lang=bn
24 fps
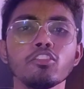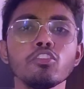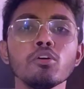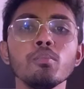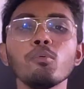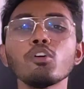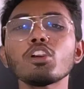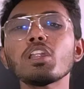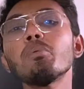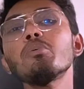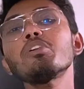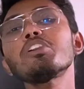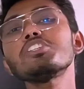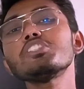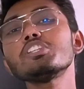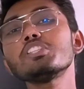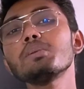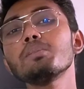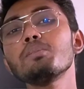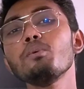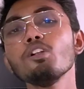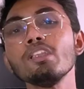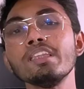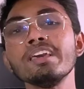তো মোটামুটি
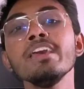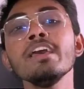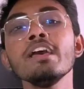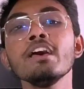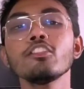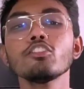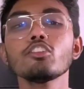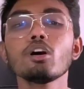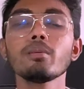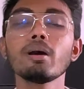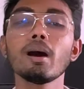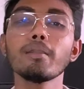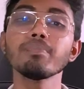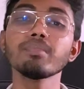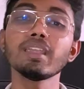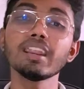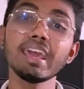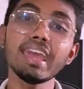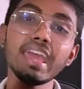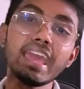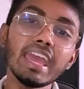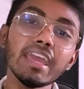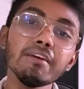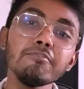যদি বলি তবে
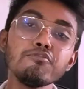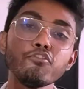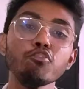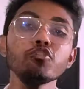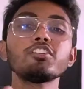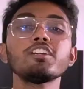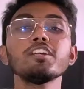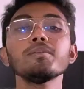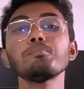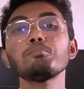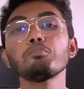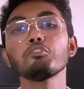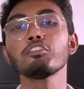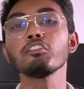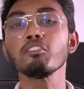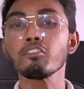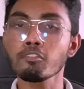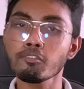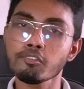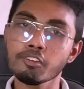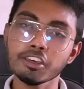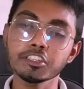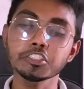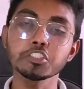আপনারা এই ফোনটির
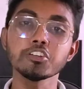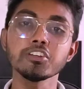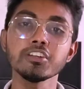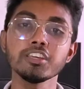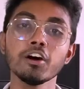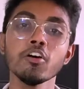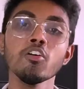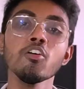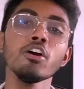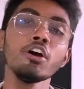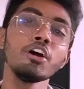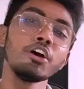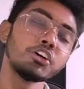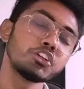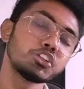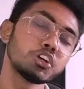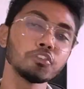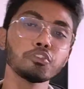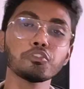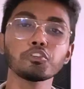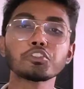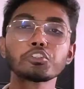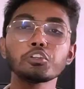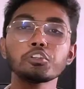প্রসেসর সেকশন নিয়েও
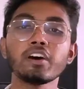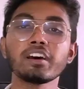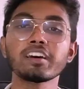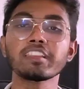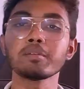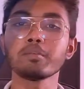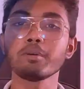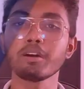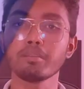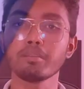সন্তুষ্ট থাকতে